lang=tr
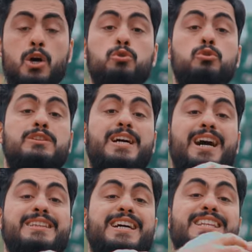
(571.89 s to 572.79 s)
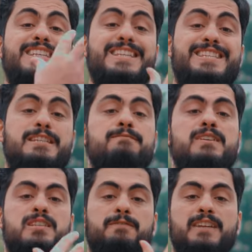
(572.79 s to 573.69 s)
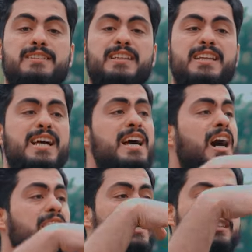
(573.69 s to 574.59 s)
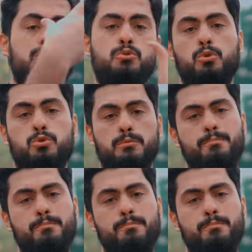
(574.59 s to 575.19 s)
o noktada Allah'ın isim ve sıfatlarıyla hayatını doldur.